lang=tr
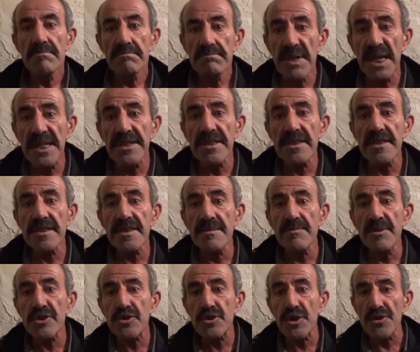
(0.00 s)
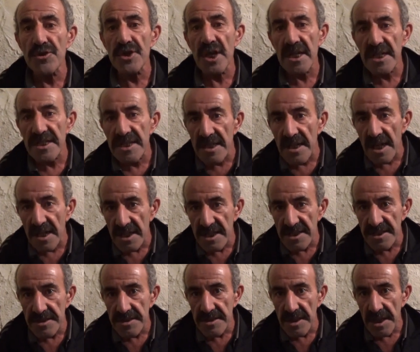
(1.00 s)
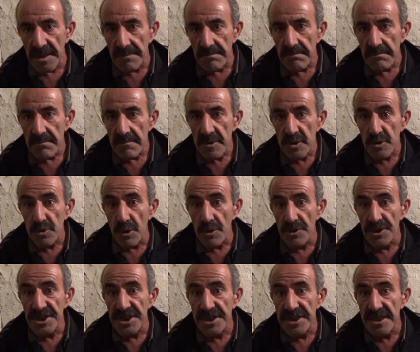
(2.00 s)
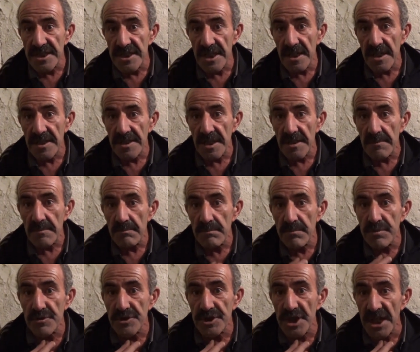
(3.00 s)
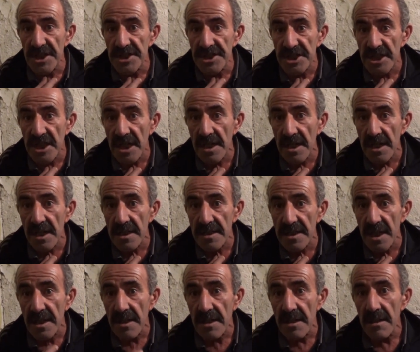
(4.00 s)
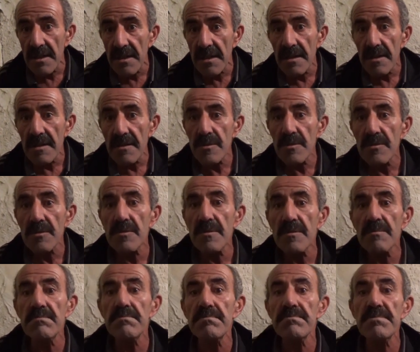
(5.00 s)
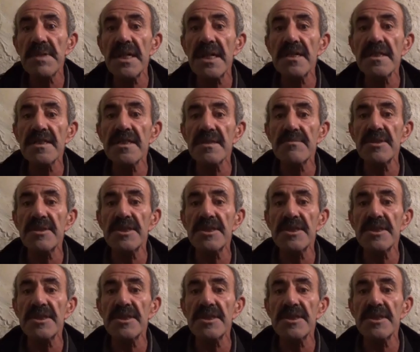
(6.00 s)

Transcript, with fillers: Ben kızımın sonuna kadar arkasındayım. Son gittiği yere kadar. Bu can çıkana kadar ben kızımın